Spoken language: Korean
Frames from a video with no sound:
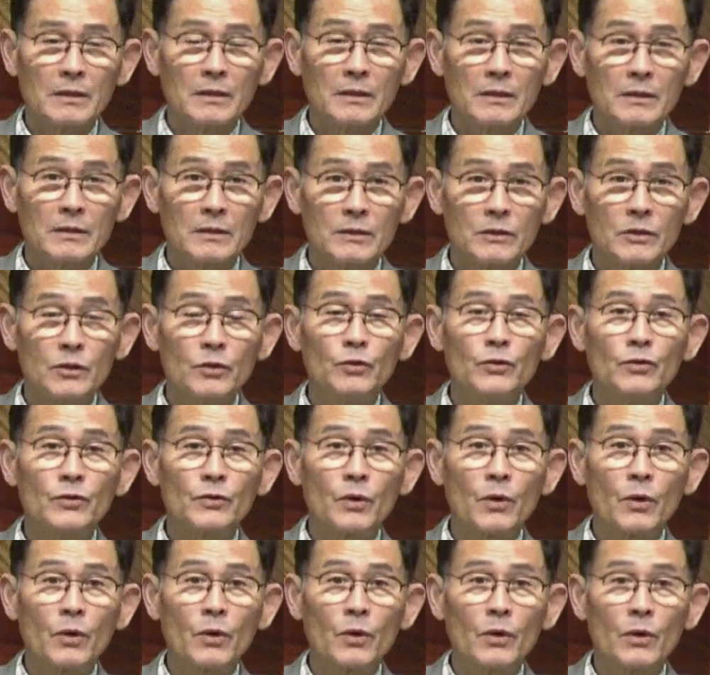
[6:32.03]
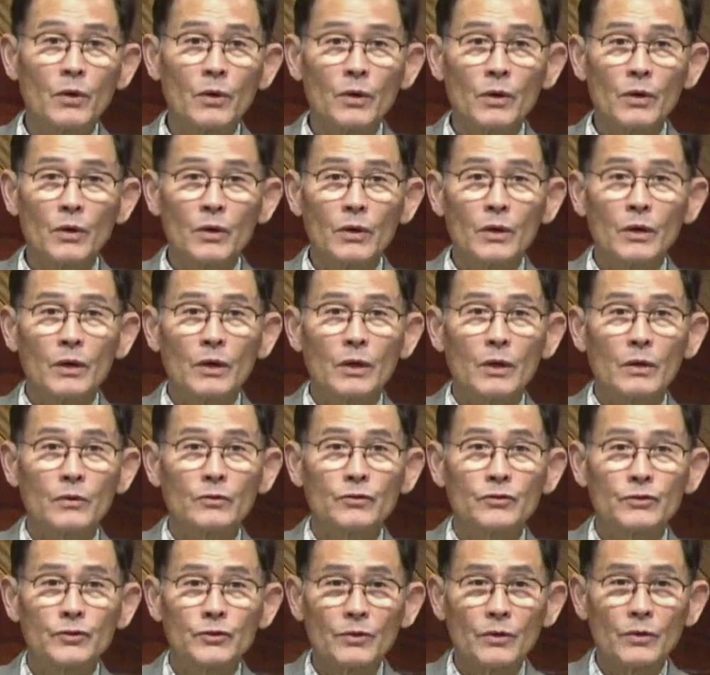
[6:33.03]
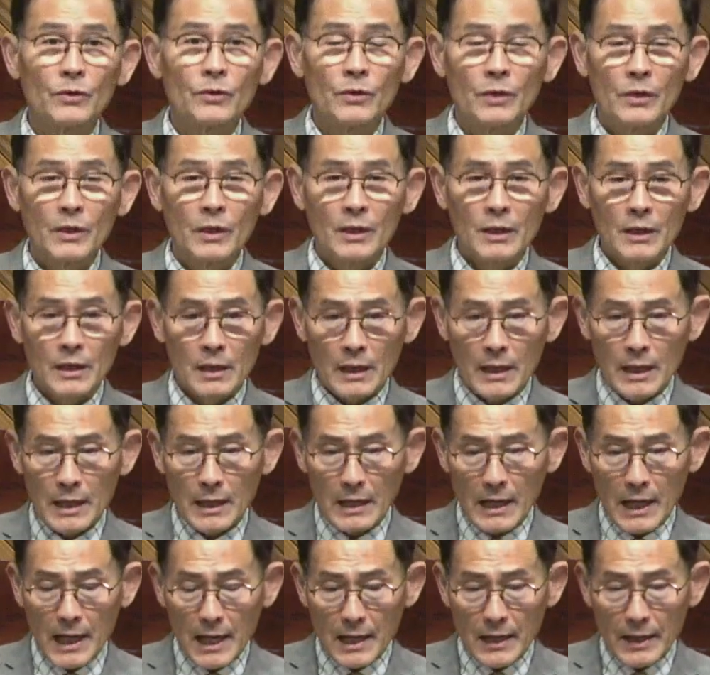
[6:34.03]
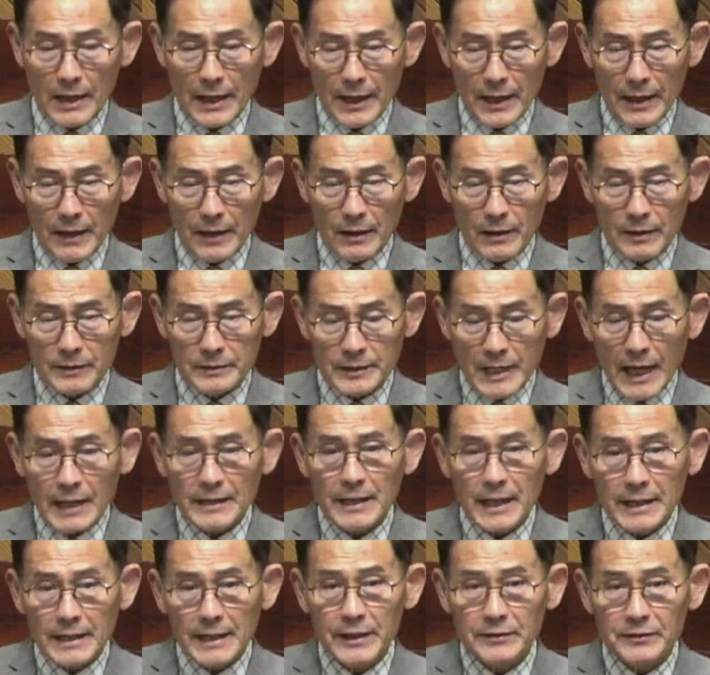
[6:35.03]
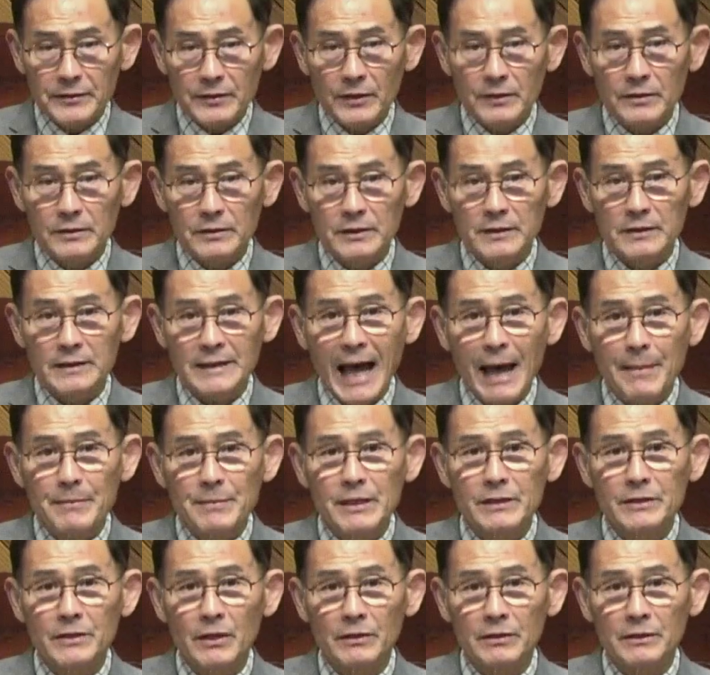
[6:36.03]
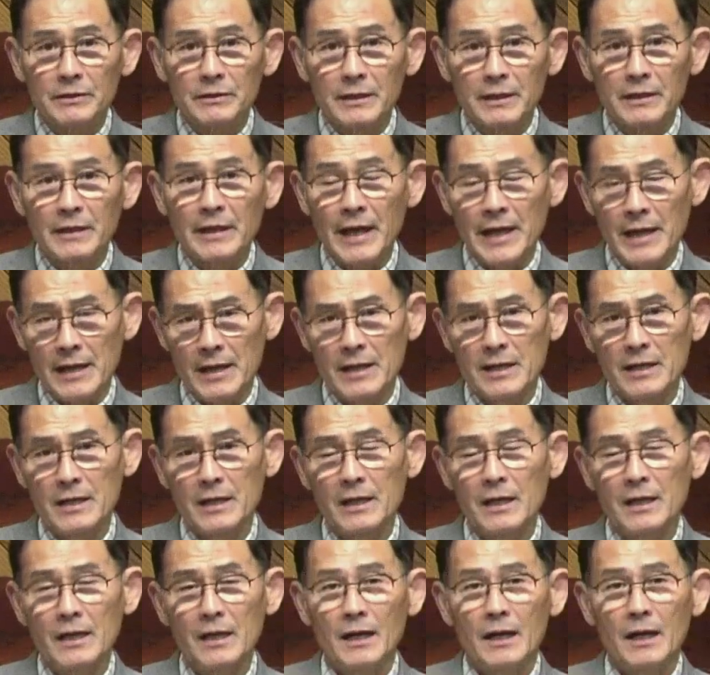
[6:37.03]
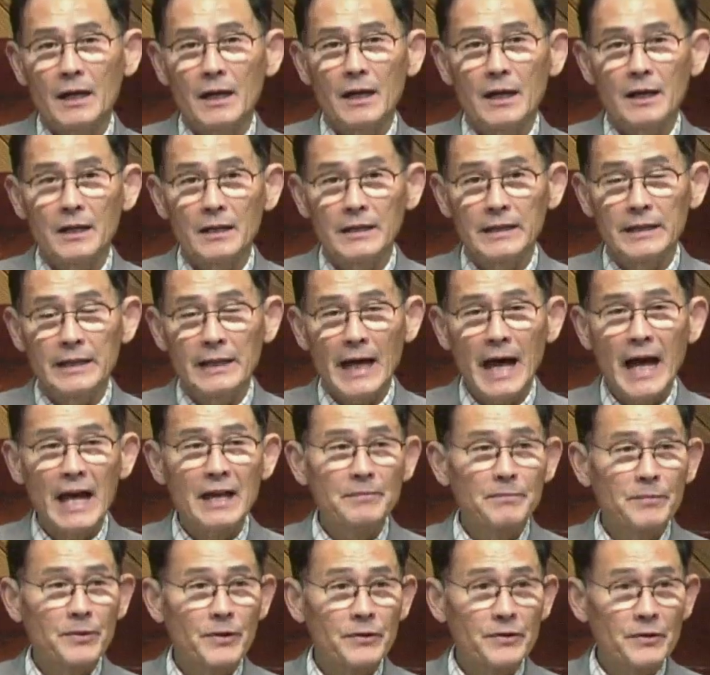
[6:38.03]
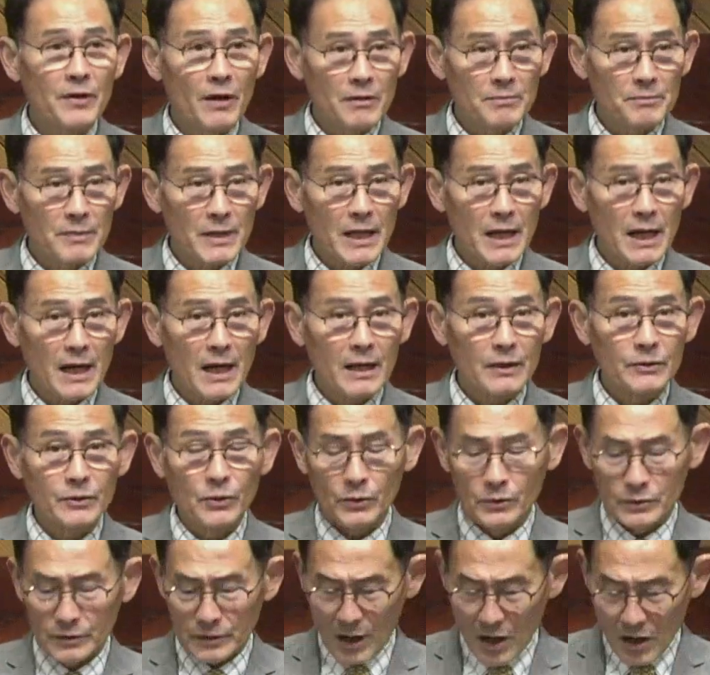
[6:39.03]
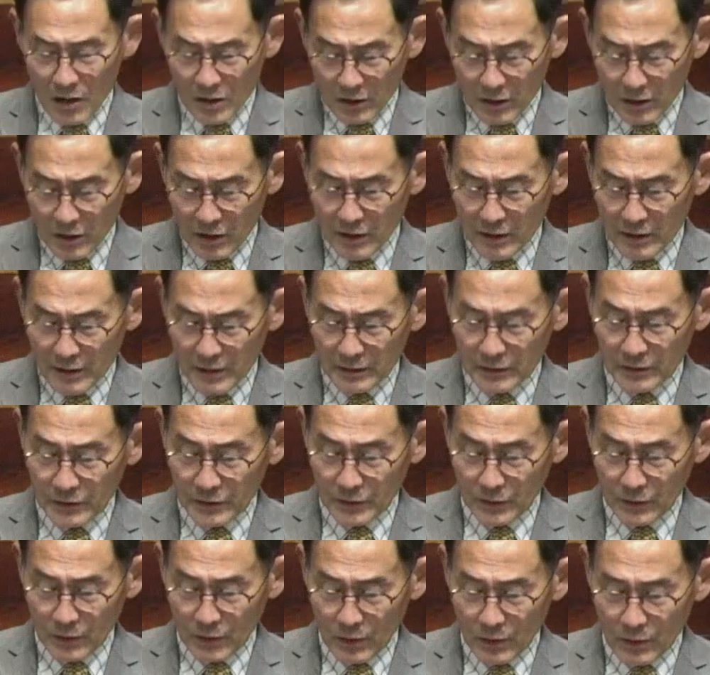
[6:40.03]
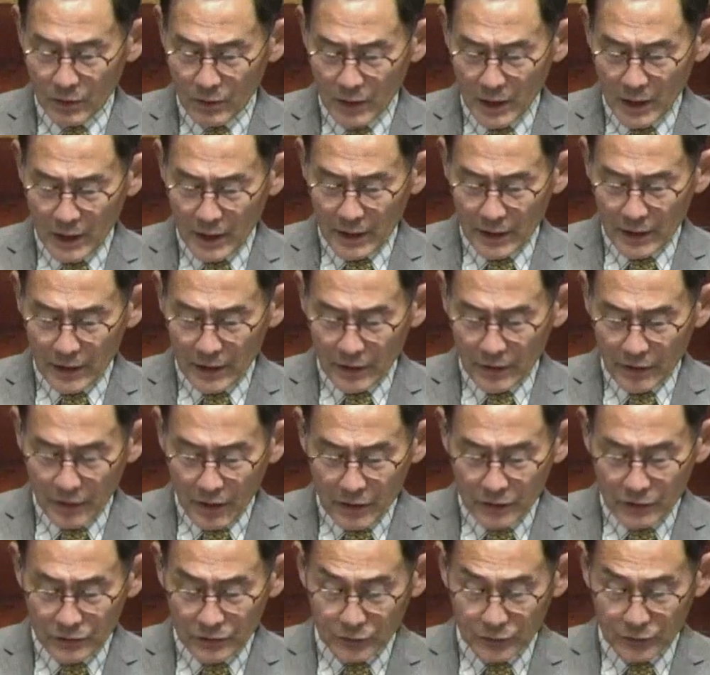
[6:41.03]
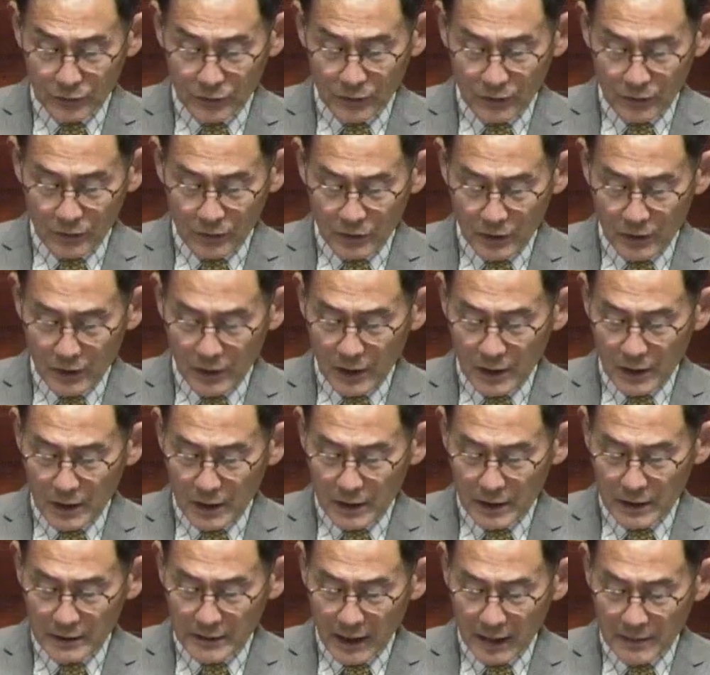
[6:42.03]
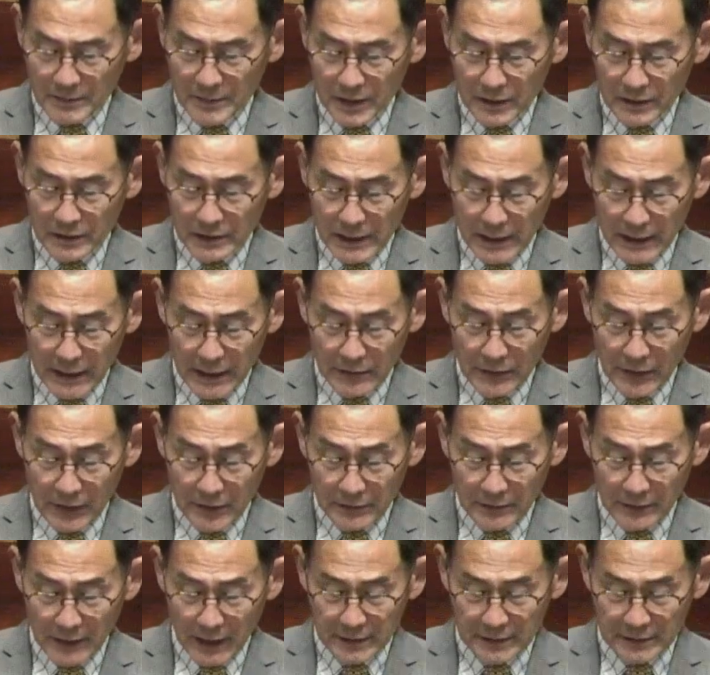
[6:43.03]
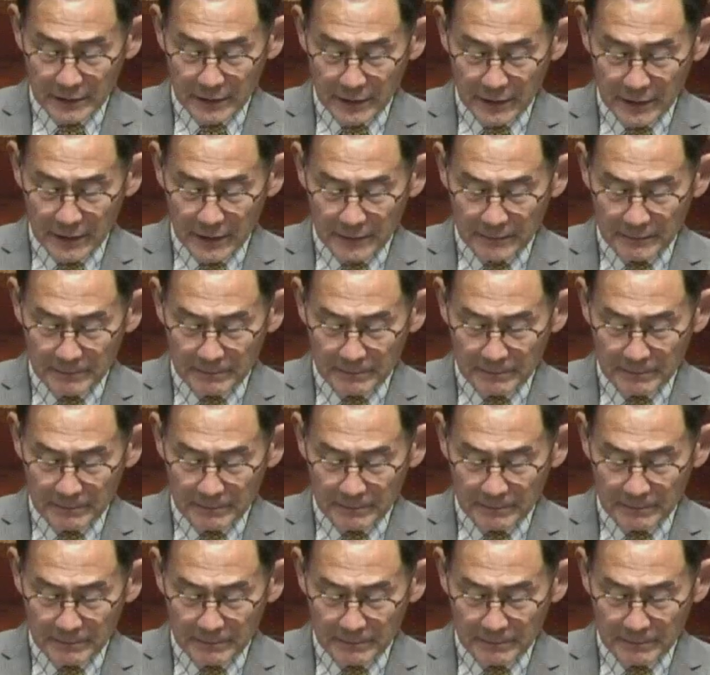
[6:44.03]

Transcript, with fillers: 그 후로 어, 구조 아, 찾아냈던 그 3일 전에 어, 이 하이퍼떨미아 또는 헝거 그리고 thirst로 생명을 잃게 되었다는 거예요.